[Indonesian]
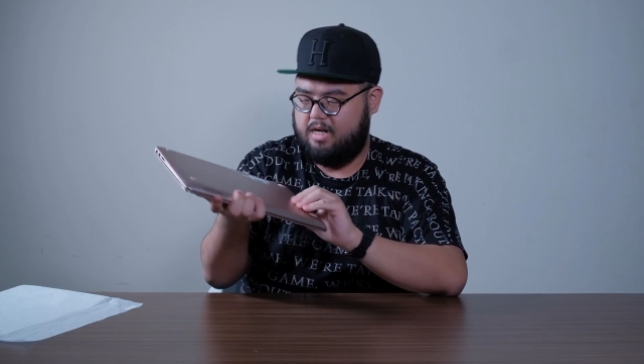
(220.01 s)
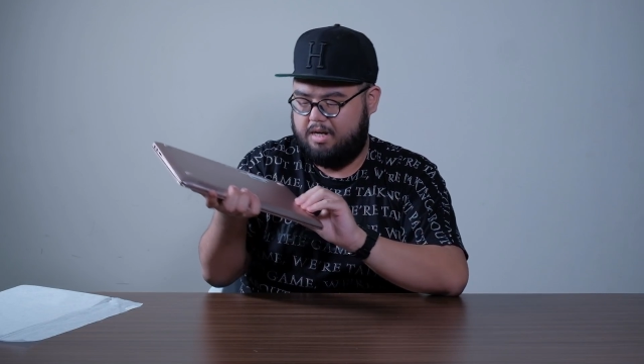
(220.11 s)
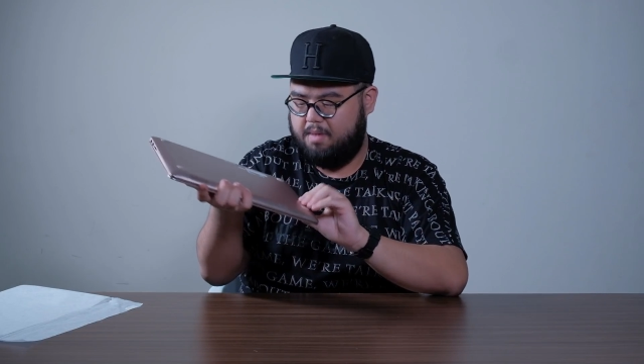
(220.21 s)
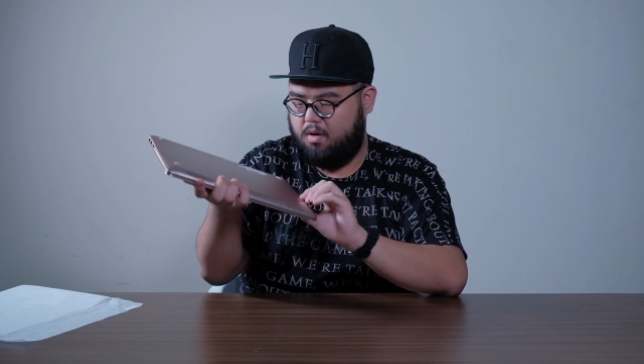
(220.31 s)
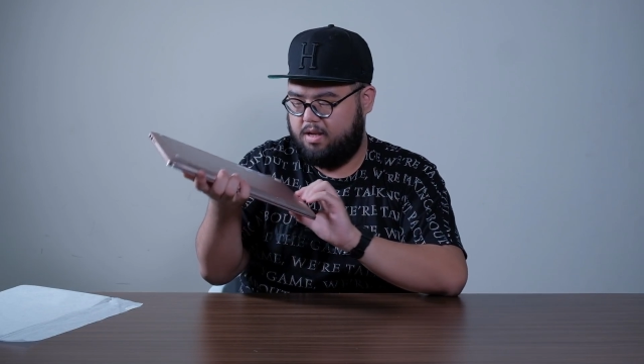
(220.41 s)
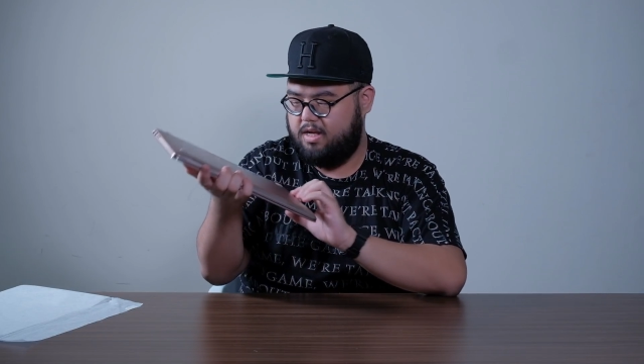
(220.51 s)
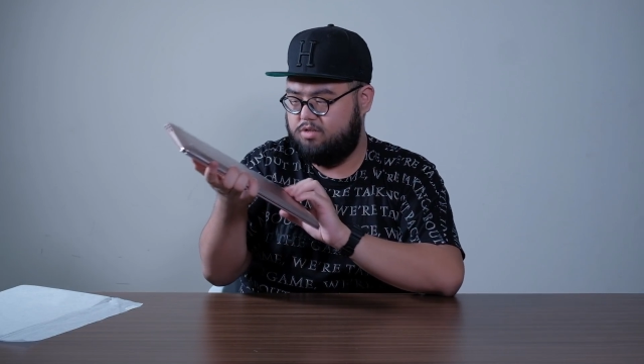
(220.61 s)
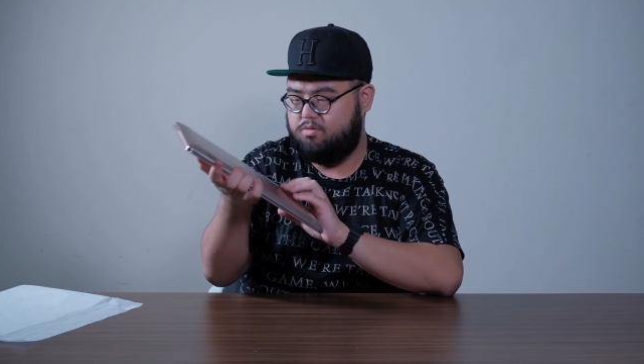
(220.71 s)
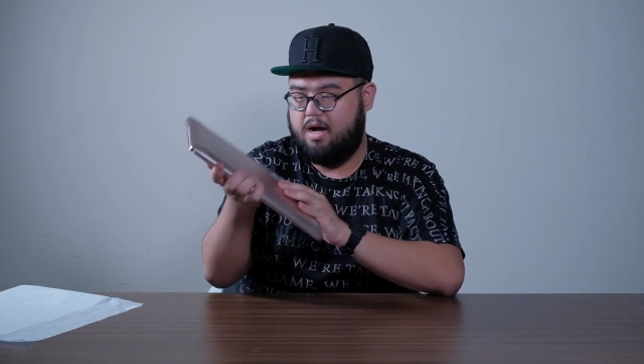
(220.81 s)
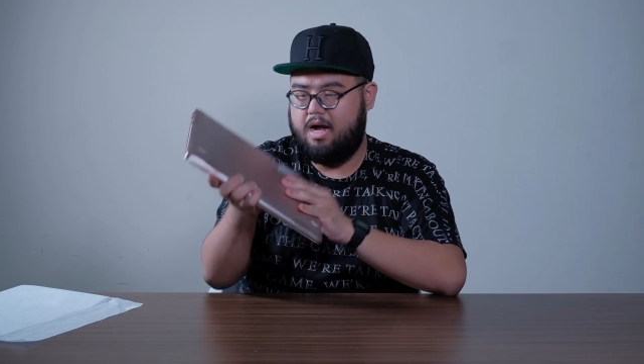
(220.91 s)
di bawahnya
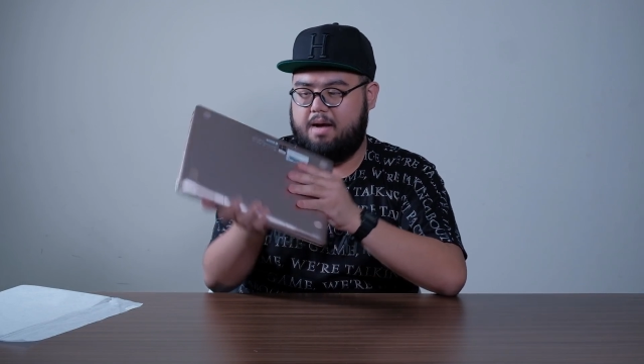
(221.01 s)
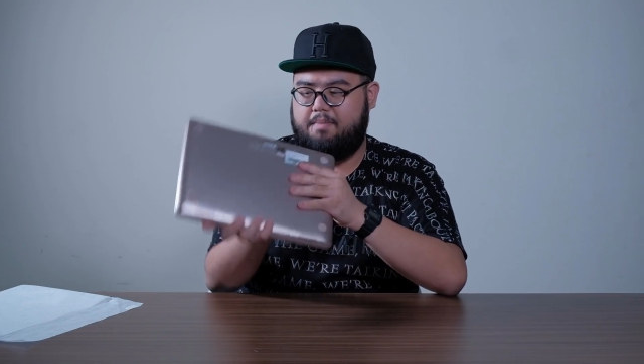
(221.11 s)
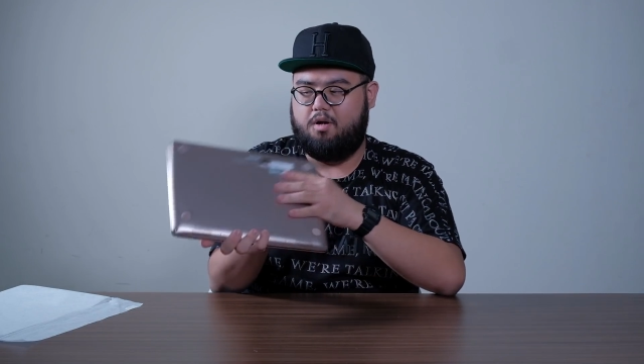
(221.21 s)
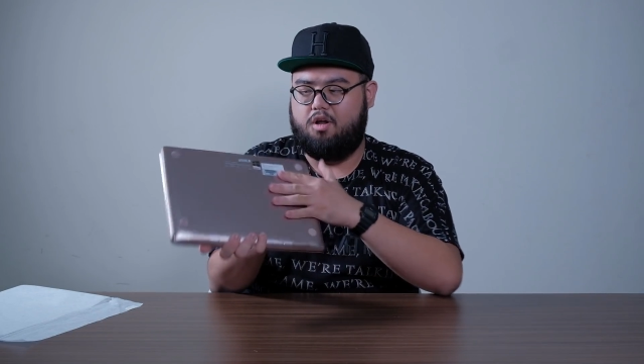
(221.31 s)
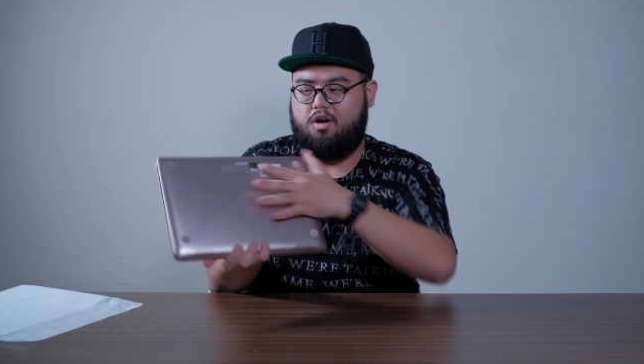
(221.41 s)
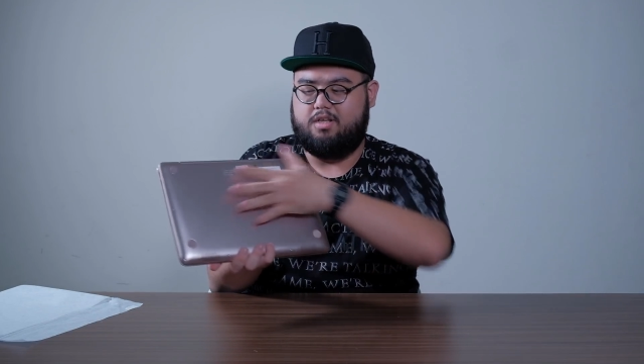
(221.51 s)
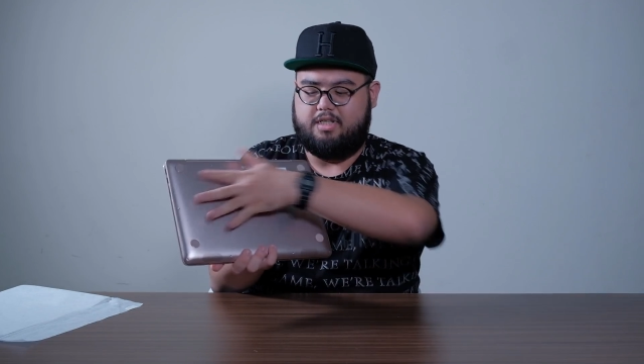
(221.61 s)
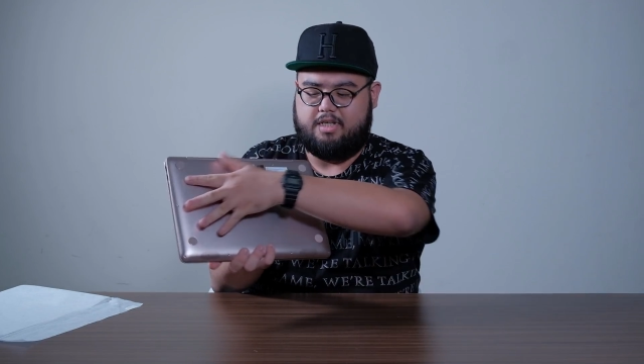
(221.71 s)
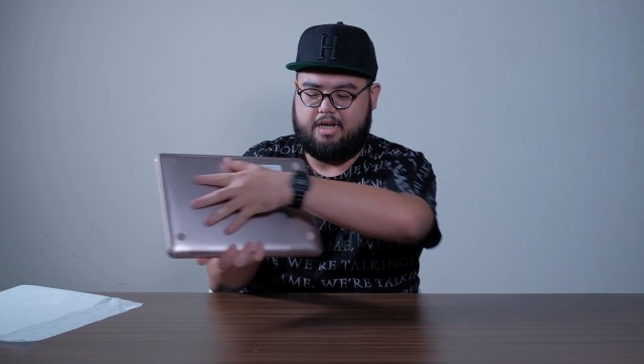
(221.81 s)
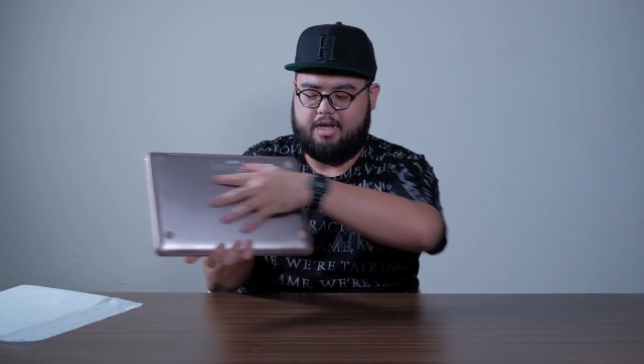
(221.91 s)
juga polos
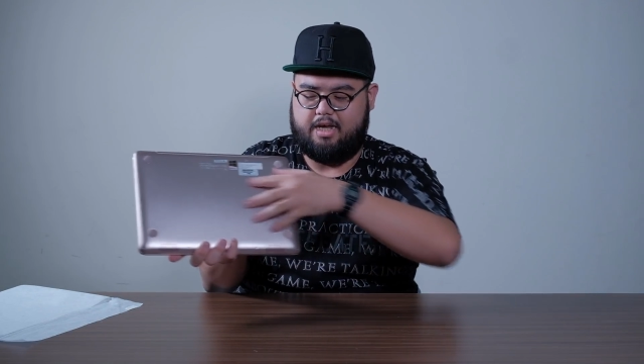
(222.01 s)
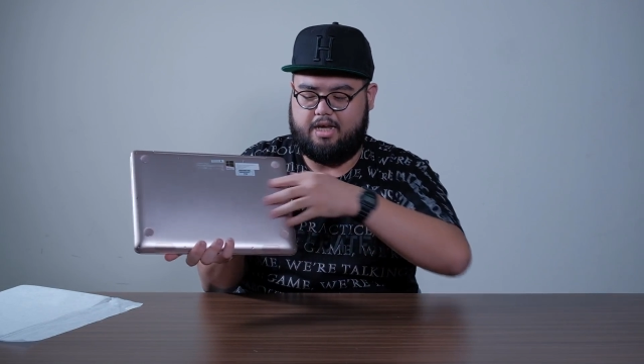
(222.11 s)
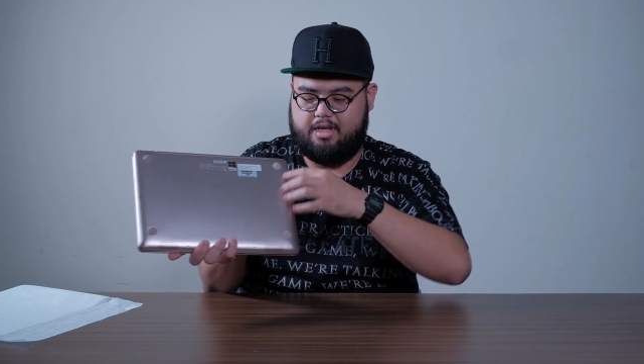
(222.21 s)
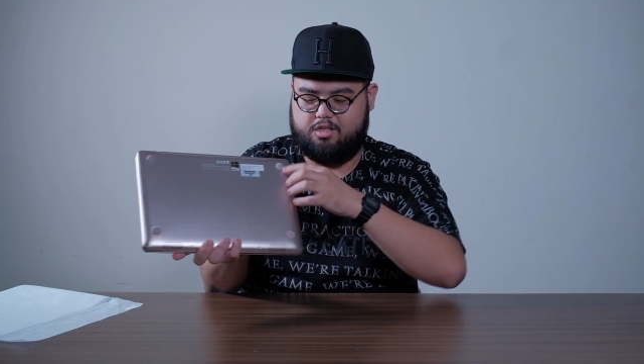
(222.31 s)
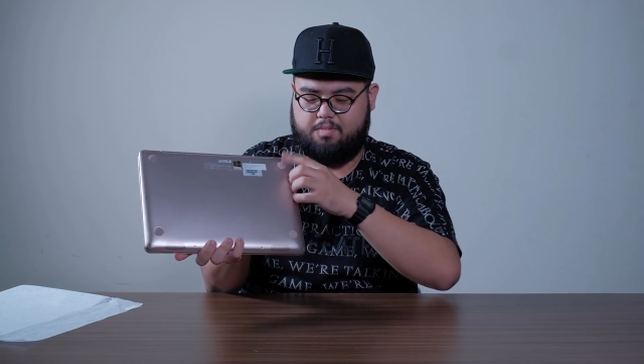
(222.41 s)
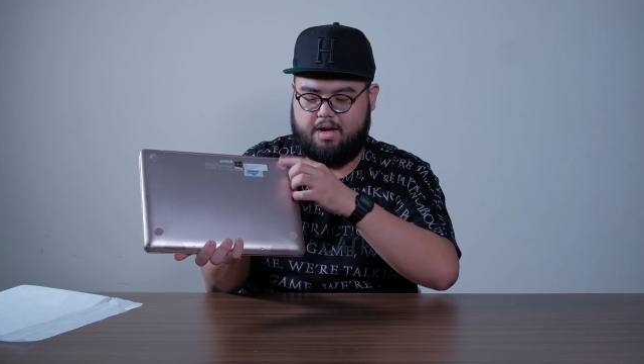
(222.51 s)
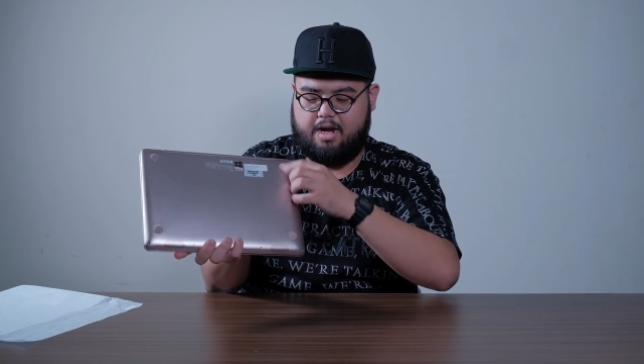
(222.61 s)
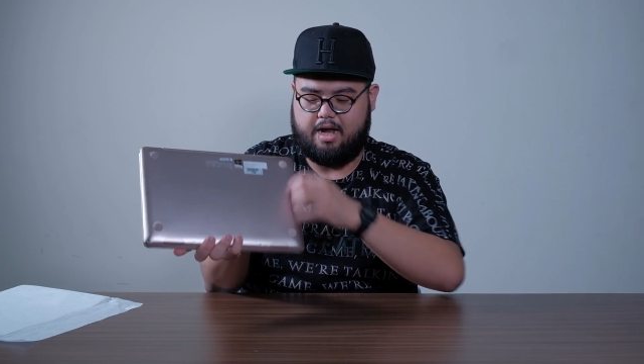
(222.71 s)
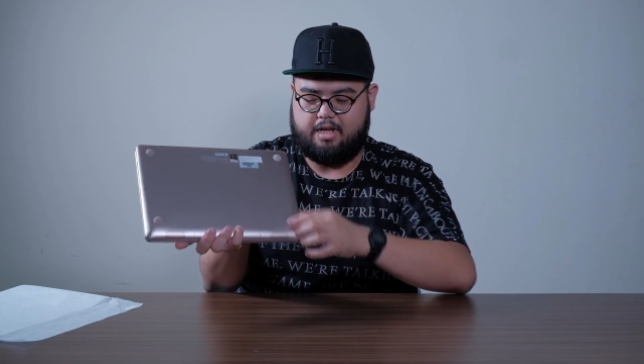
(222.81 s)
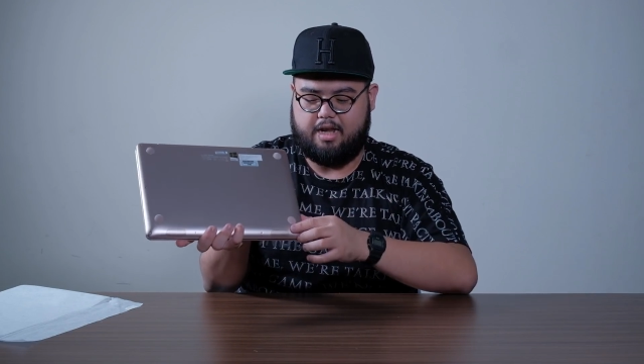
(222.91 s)
di sini cuma ada
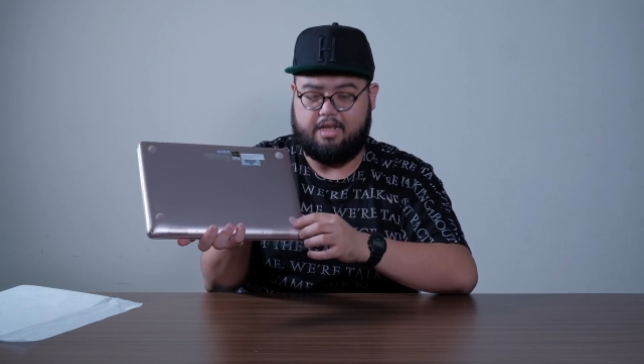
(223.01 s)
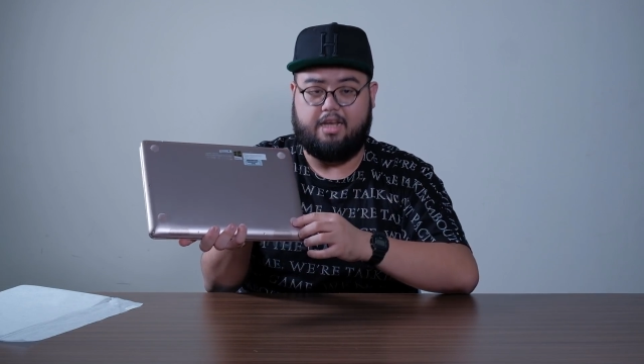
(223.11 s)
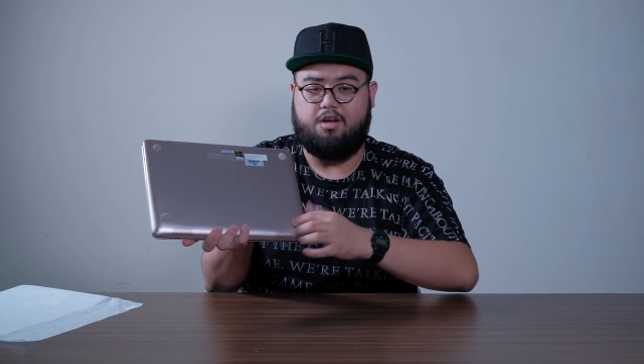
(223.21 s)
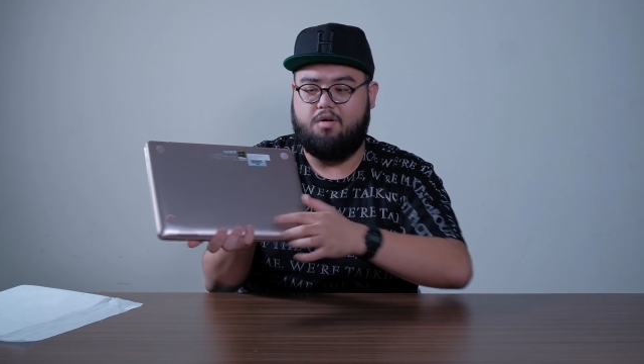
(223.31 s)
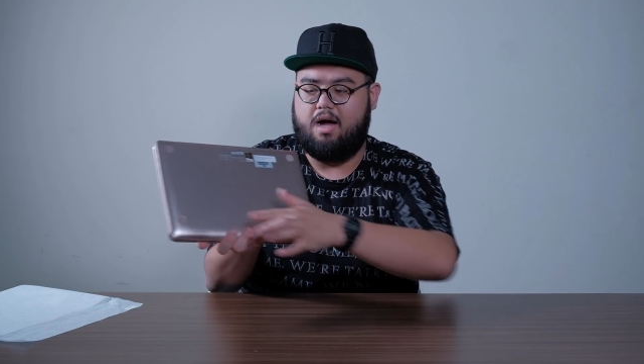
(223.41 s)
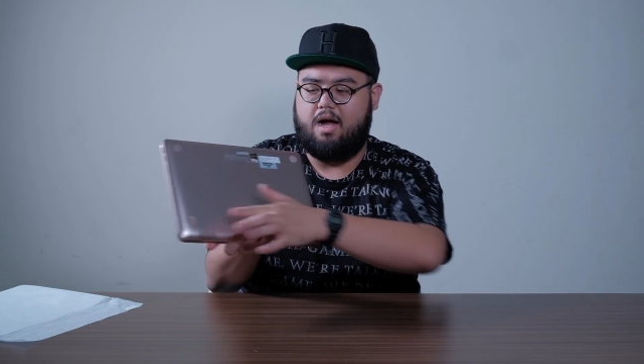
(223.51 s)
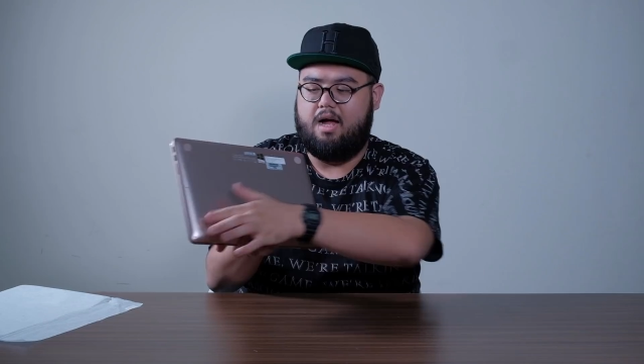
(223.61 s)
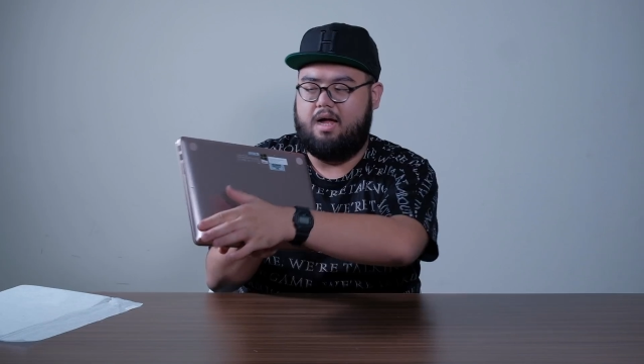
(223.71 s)
kaki-kaki gini doang